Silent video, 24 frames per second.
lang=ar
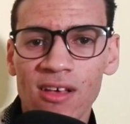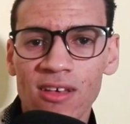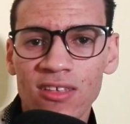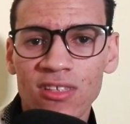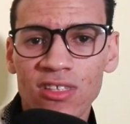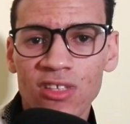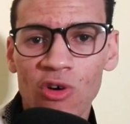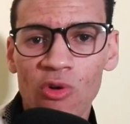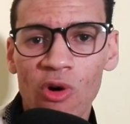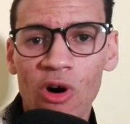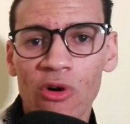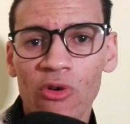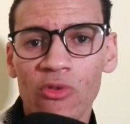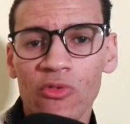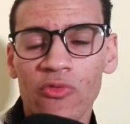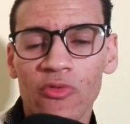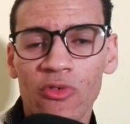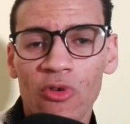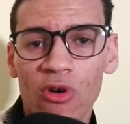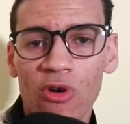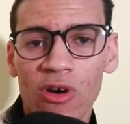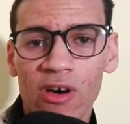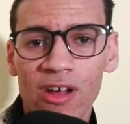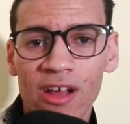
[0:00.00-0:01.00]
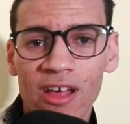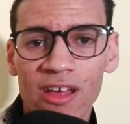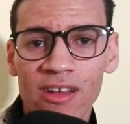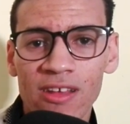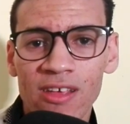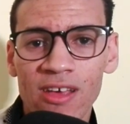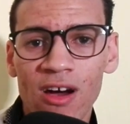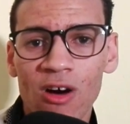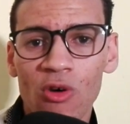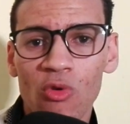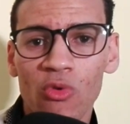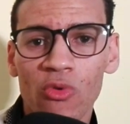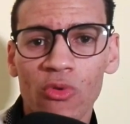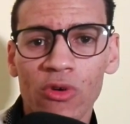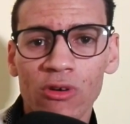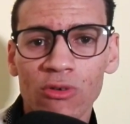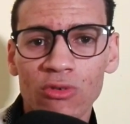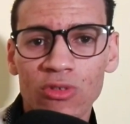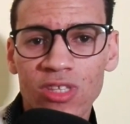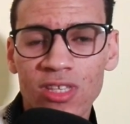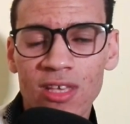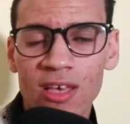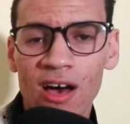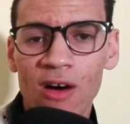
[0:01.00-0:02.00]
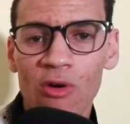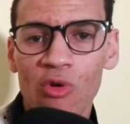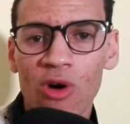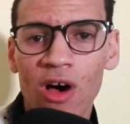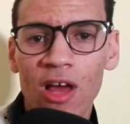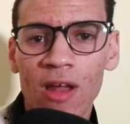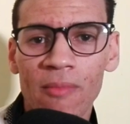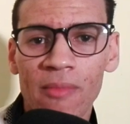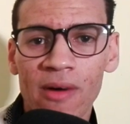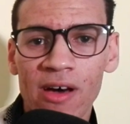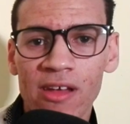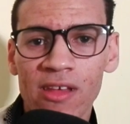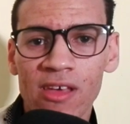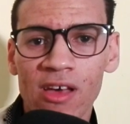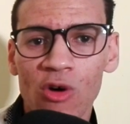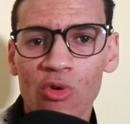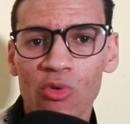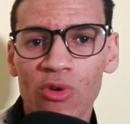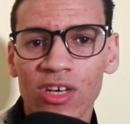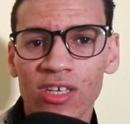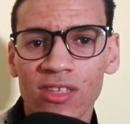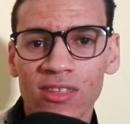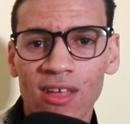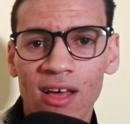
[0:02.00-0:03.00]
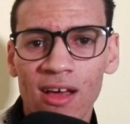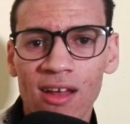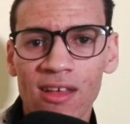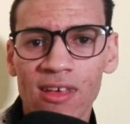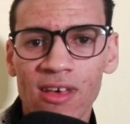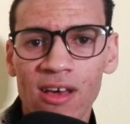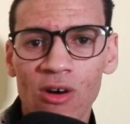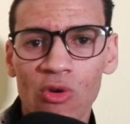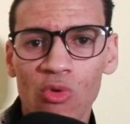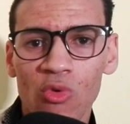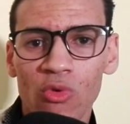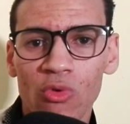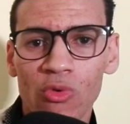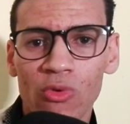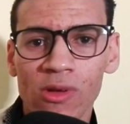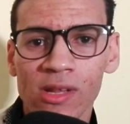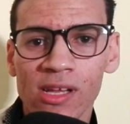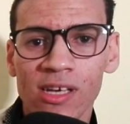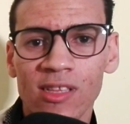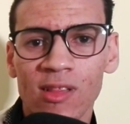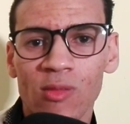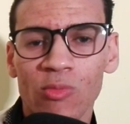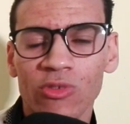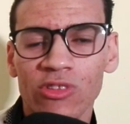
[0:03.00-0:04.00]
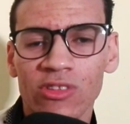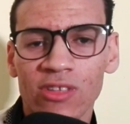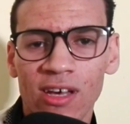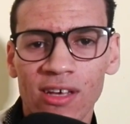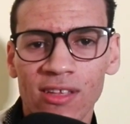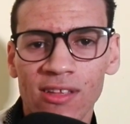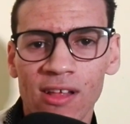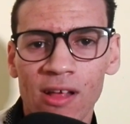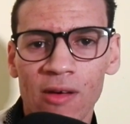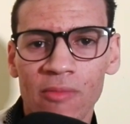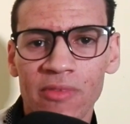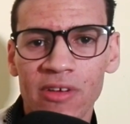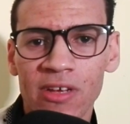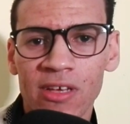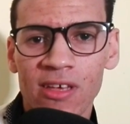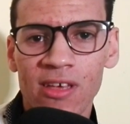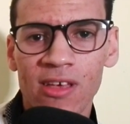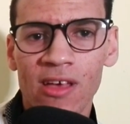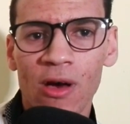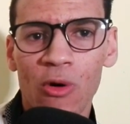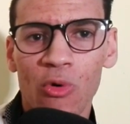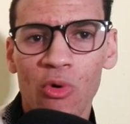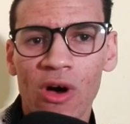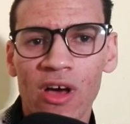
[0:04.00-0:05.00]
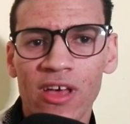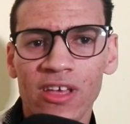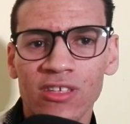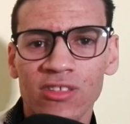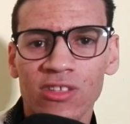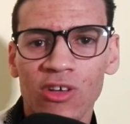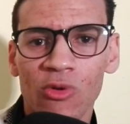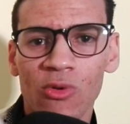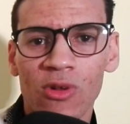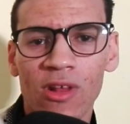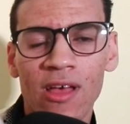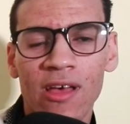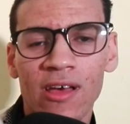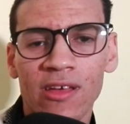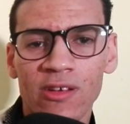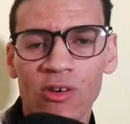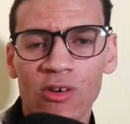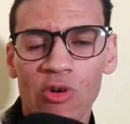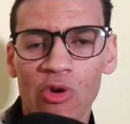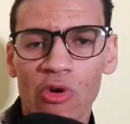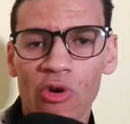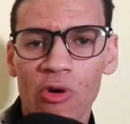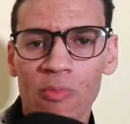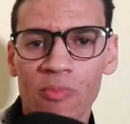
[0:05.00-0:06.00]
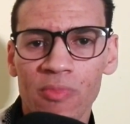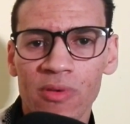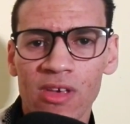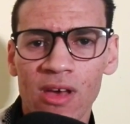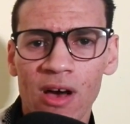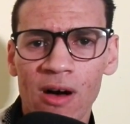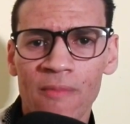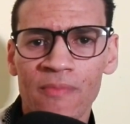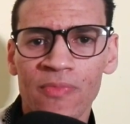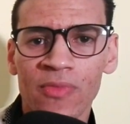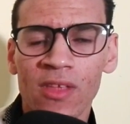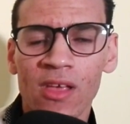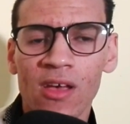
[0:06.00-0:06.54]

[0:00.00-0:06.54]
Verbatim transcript: سواء في اوكرانيا وروسيا والمانيا وايطاليا والولايات المتحده الامريكيه واي دوله يعني اوروبيه